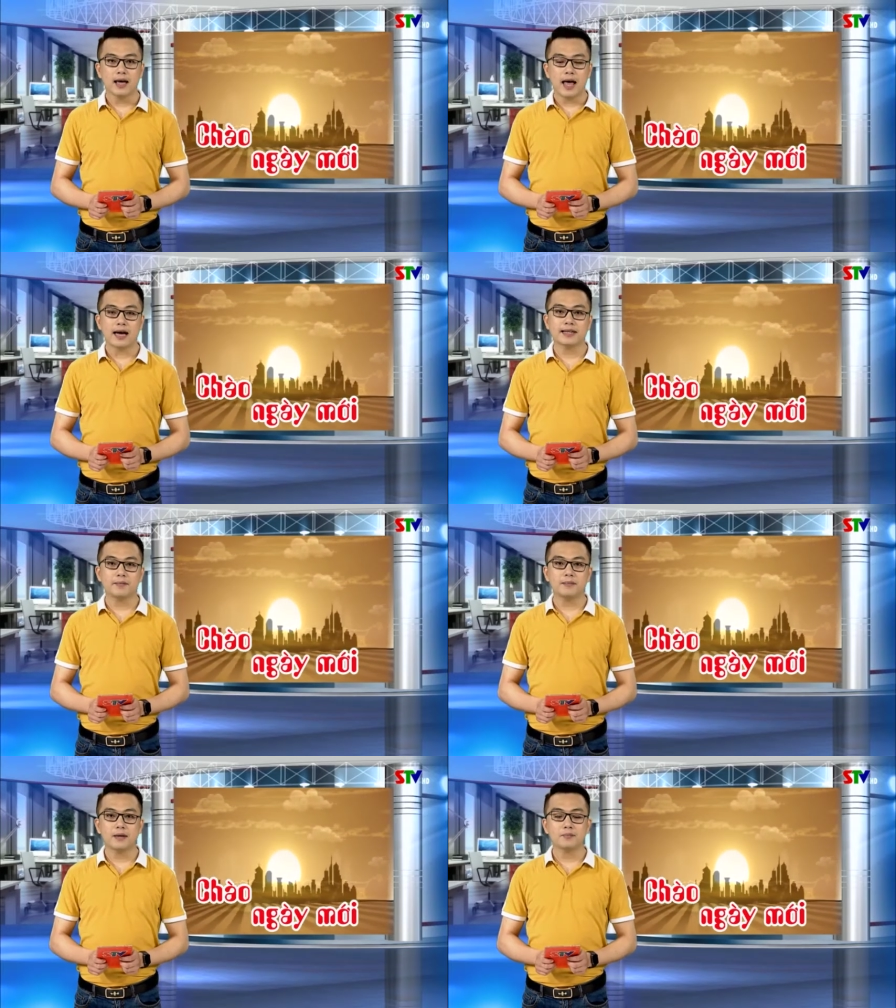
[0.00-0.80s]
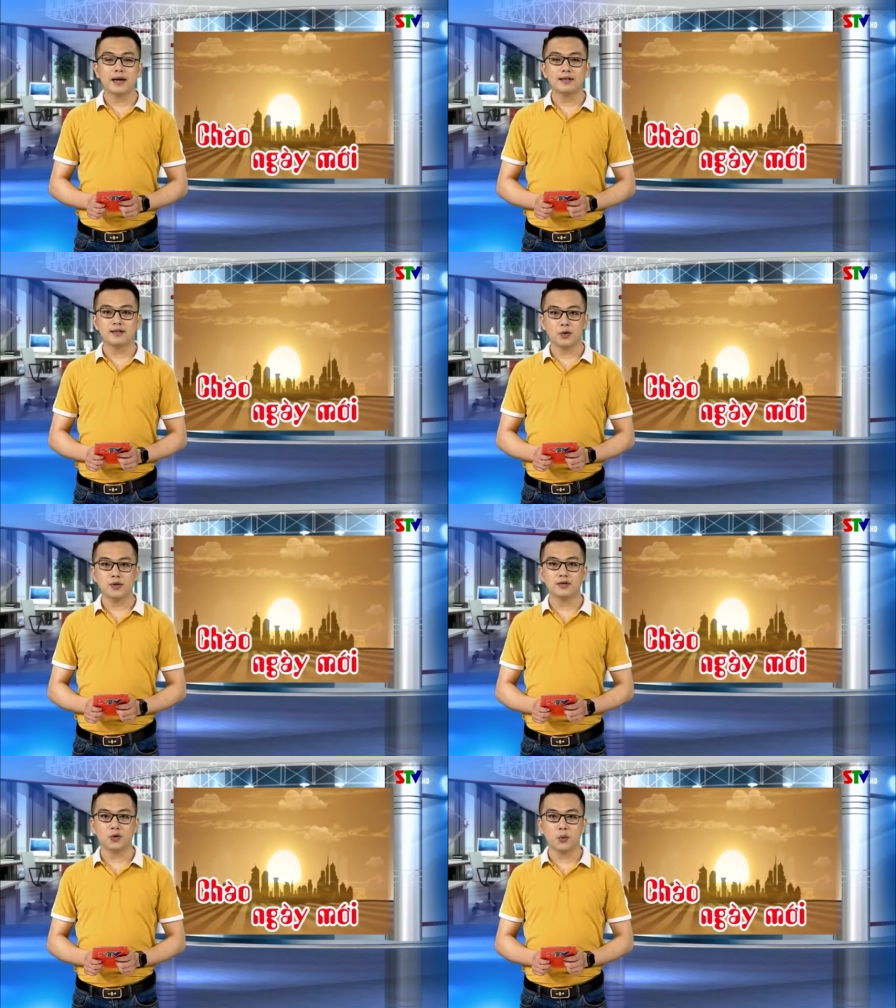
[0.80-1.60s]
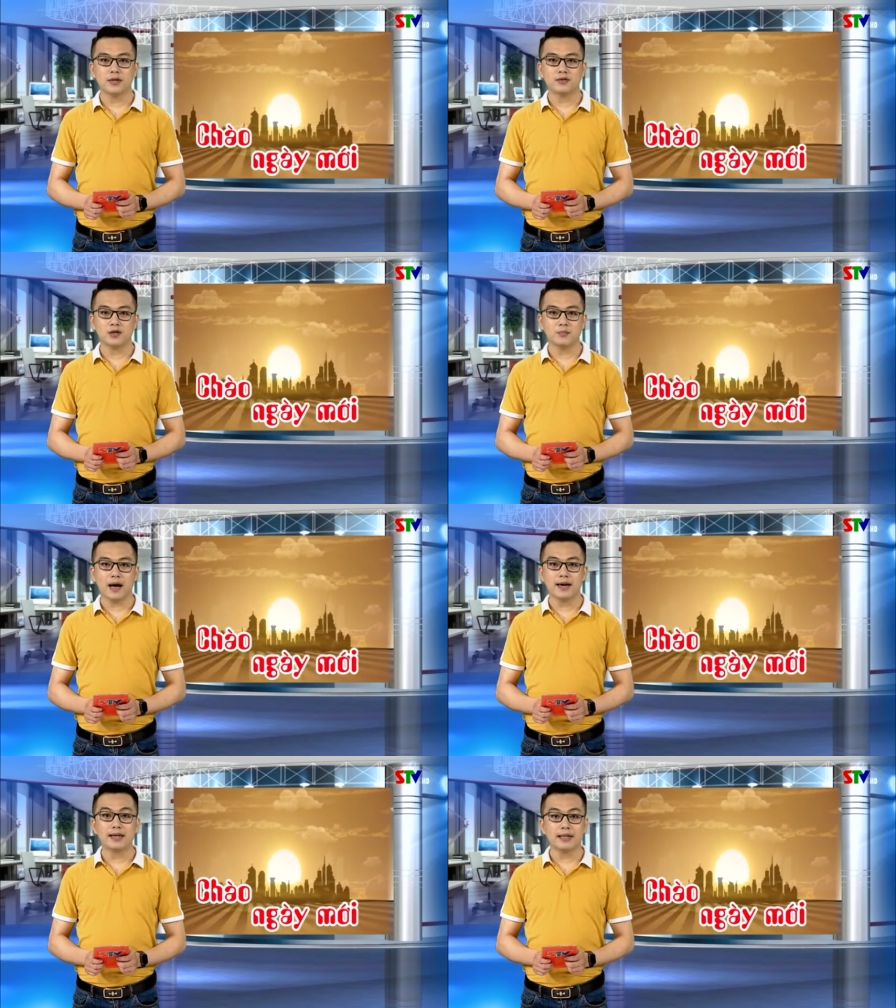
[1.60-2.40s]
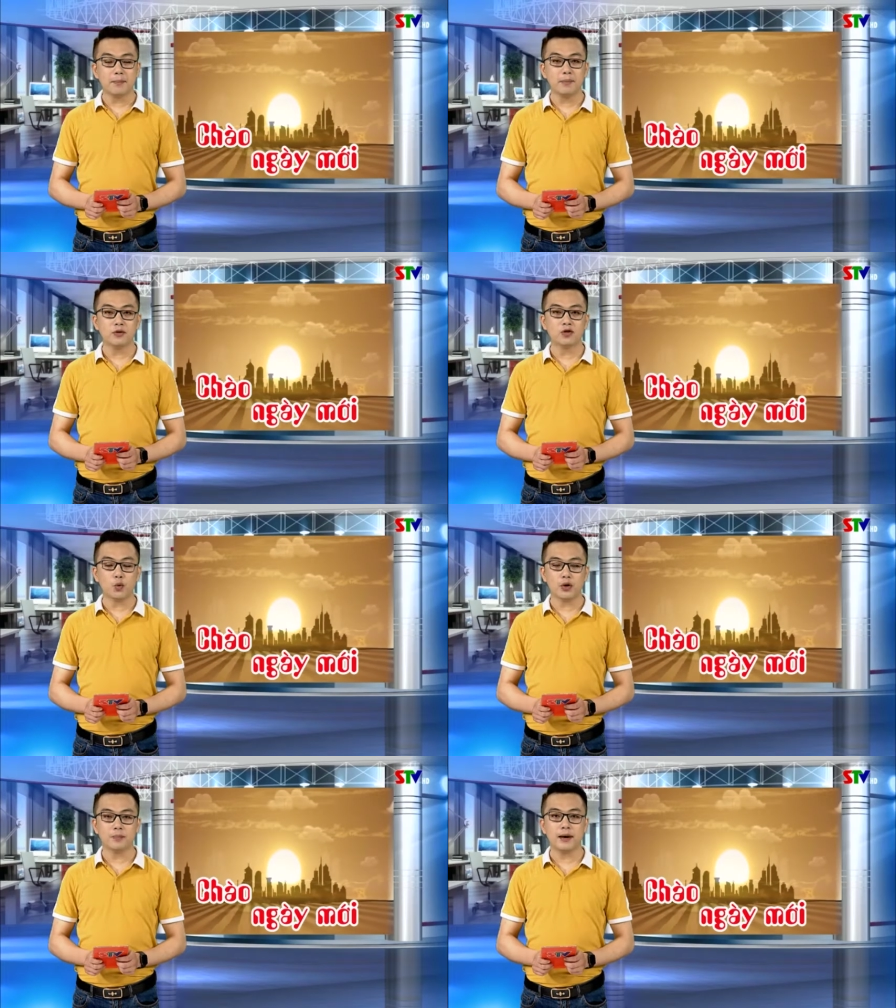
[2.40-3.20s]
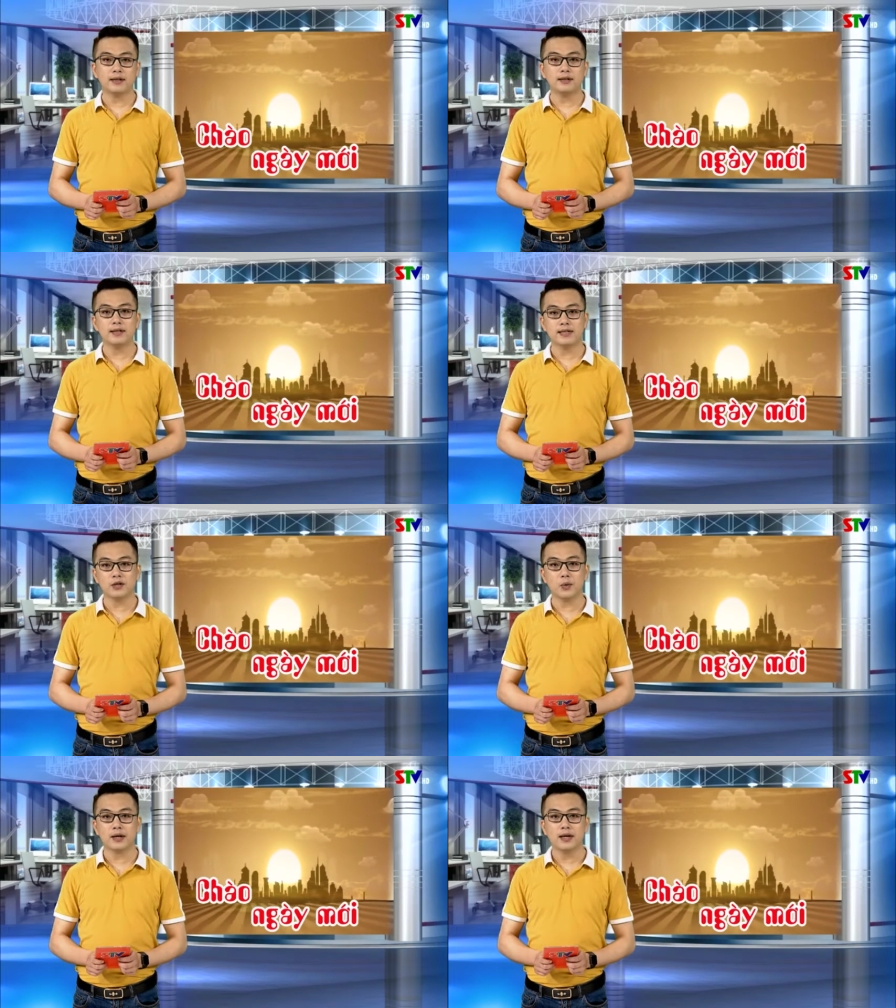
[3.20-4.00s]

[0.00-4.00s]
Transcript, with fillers: Hàng năm, Ban Chỉ huy sự huyện Sông Mã đã tham mưu cho Ủy ban Nhân dân huyện